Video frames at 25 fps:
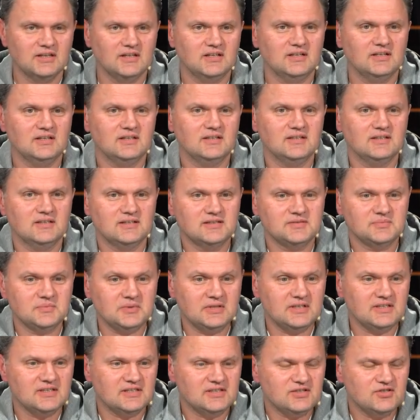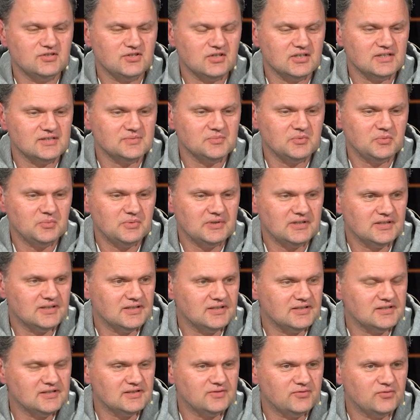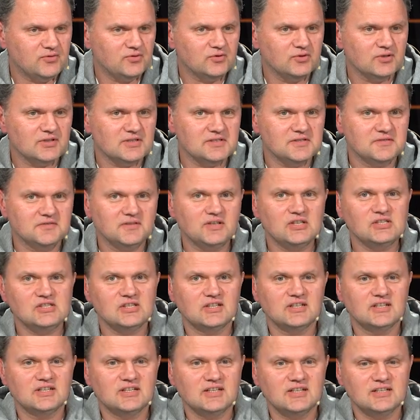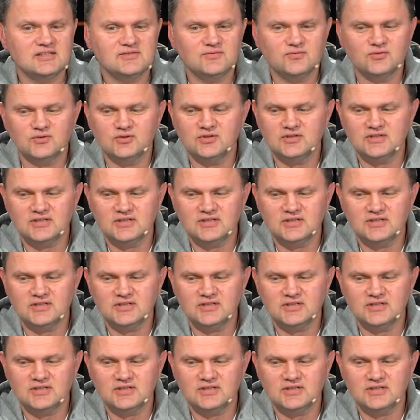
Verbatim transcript: Э, смотрите, сейчас мобильные телефоны развиваются как раз вот